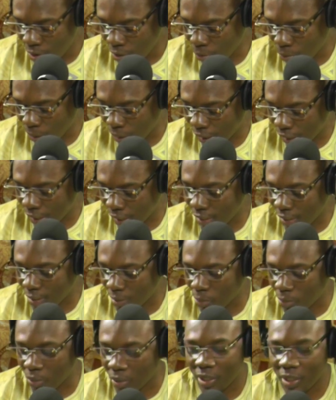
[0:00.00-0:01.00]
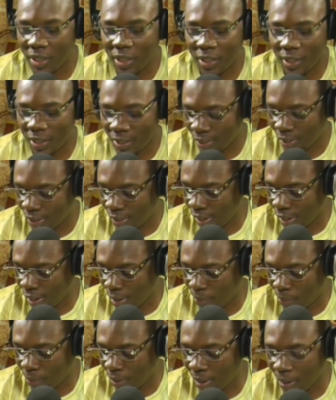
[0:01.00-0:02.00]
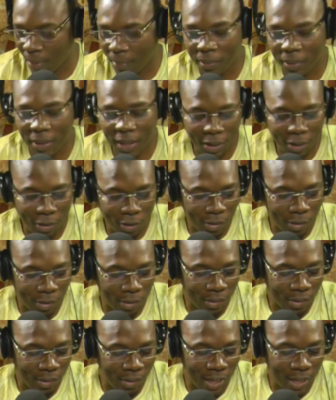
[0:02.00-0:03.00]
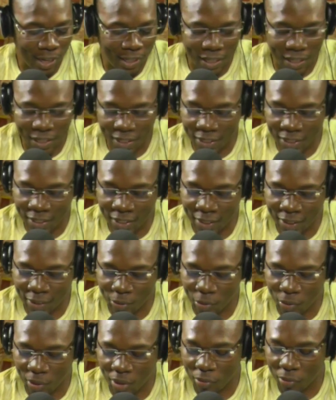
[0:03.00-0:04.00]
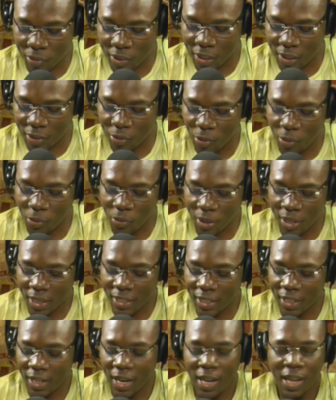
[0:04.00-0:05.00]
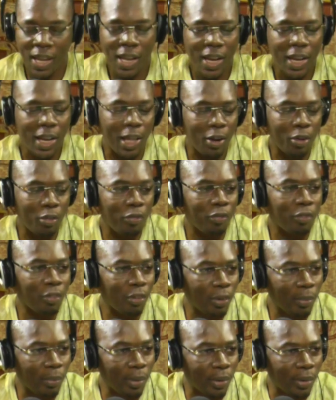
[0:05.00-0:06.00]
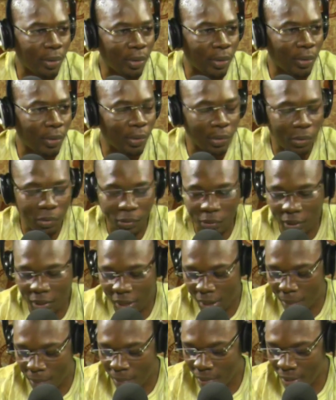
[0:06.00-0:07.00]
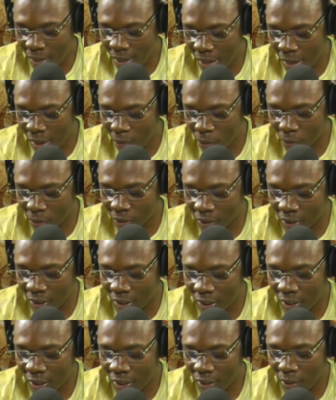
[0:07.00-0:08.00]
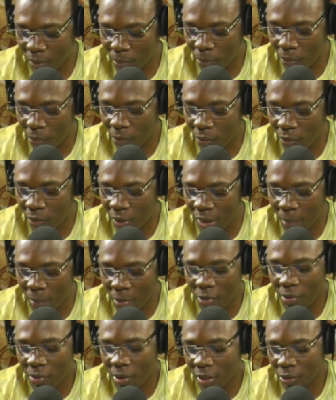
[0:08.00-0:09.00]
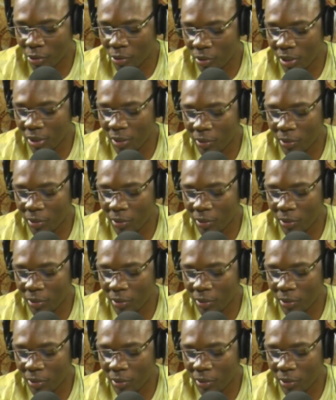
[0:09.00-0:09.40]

euh, Ouattara, député euh, RPM. Alors, Al-Qaïdi Touré, vous êtes de l'URD. La réforme de l'armée annoncée pour l'amélioration des